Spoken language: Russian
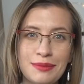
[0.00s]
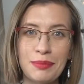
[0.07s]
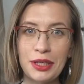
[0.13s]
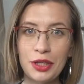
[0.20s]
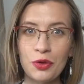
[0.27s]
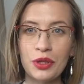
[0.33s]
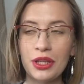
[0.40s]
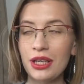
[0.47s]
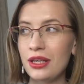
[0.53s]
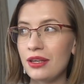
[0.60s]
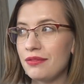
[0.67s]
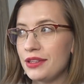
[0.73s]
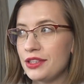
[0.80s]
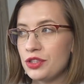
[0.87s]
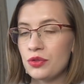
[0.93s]
Смотрю
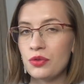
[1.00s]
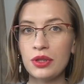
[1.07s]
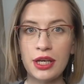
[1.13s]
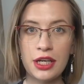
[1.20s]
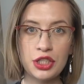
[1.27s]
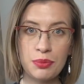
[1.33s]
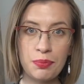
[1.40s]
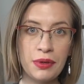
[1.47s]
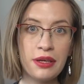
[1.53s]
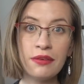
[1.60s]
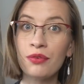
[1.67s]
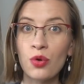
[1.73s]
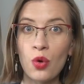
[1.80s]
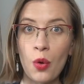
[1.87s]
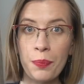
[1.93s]
такие видео также по
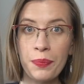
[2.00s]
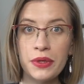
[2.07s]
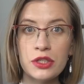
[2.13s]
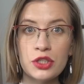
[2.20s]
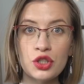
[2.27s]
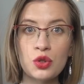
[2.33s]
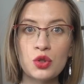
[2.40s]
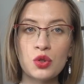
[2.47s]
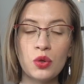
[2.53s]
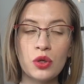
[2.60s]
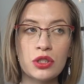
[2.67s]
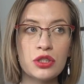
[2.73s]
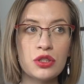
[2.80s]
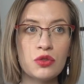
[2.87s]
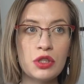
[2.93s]
Европе, что
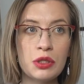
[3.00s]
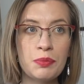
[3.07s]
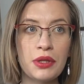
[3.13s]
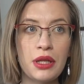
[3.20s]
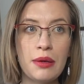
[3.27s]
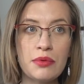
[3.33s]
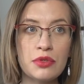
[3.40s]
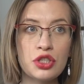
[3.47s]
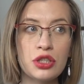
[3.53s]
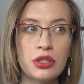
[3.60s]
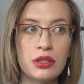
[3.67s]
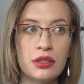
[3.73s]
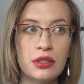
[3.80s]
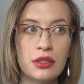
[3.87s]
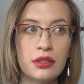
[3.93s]
сколько стоит, потому
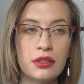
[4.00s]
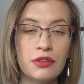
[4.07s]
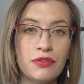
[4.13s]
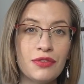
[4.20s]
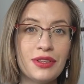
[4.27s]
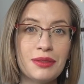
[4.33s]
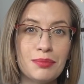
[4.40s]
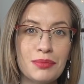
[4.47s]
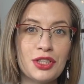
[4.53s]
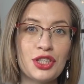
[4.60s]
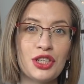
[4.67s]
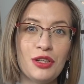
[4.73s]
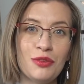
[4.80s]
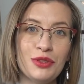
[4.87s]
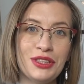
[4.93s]
что, ну ведь мы
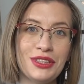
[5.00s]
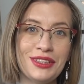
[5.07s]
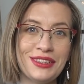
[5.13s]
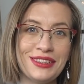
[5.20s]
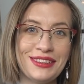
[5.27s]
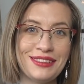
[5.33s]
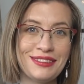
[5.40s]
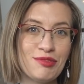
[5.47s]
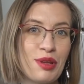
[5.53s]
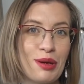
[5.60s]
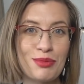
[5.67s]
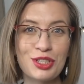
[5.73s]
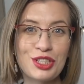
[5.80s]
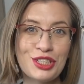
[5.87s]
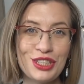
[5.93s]
же люди,
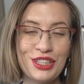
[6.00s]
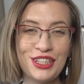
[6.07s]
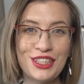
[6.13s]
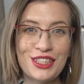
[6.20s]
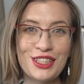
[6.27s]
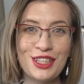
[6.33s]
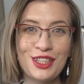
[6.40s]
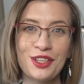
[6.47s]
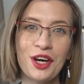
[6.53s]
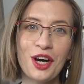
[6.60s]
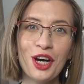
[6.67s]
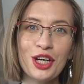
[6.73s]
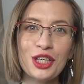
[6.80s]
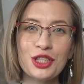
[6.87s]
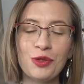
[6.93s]
нам же интересно,
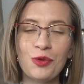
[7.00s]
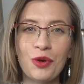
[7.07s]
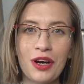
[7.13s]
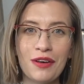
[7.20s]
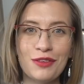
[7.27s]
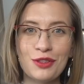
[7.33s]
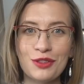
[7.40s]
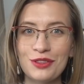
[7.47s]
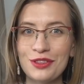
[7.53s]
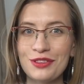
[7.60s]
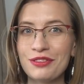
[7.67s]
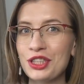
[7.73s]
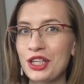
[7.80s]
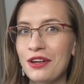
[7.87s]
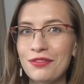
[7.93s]
что у кого
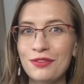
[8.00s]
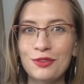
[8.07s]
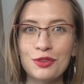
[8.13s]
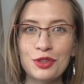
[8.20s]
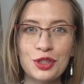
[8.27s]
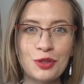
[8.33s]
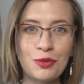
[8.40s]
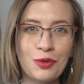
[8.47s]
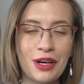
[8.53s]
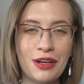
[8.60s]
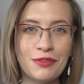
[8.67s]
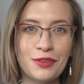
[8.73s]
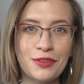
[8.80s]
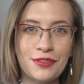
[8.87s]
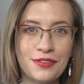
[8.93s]
в шкафу, что у
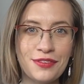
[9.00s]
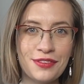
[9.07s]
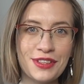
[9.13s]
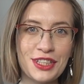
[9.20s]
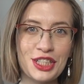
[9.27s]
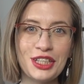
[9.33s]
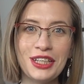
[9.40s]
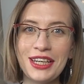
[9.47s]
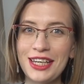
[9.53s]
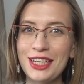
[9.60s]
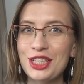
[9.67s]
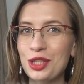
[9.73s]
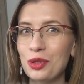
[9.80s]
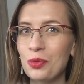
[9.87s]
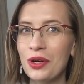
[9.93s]
кого в
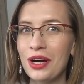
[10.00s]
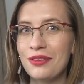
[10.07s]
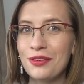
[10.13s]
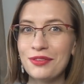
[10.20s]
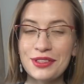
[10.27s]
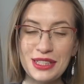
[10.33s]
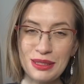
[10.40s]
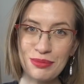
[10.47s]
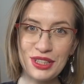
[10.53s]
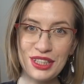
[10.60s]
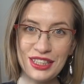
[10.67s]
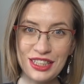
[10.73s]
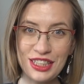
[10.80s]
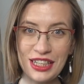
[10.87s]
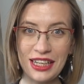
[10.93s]
кошельке, что у кого в
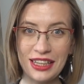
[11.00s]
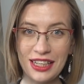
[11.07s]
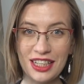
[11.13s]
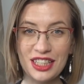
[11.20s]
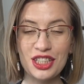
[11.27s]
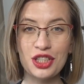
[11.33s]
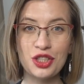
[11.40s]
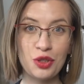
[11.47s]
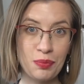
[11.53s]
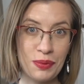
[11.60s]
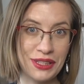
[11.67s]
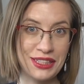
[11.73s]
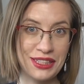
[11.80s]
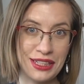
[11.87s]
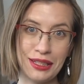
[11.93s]
косметичке, а также что
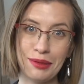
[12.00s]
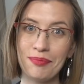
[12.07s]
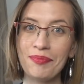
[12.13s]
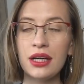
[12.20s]
по ценам.